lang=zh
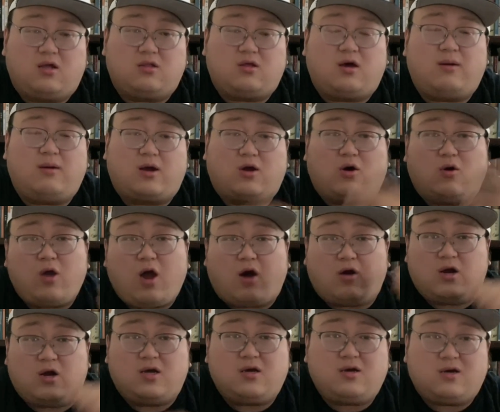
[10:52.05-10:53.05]
呃，当然狗
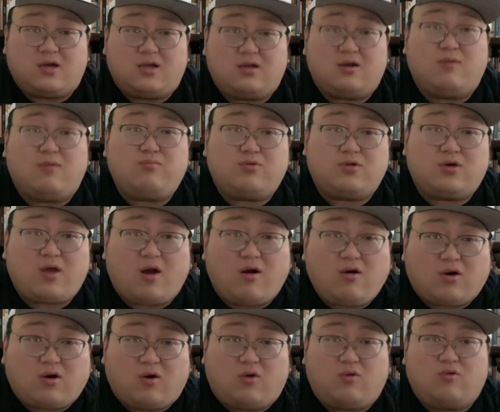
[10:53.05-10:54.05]
咬人可以，人不能咬
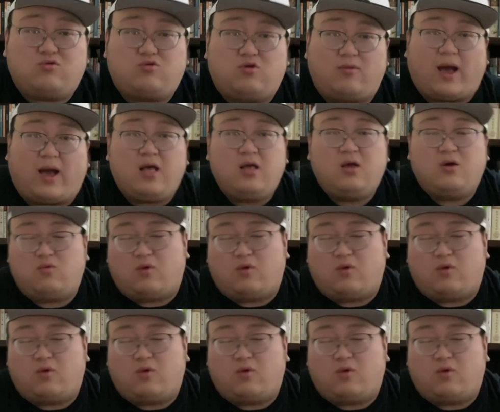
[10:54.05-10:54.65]
狗，对吧？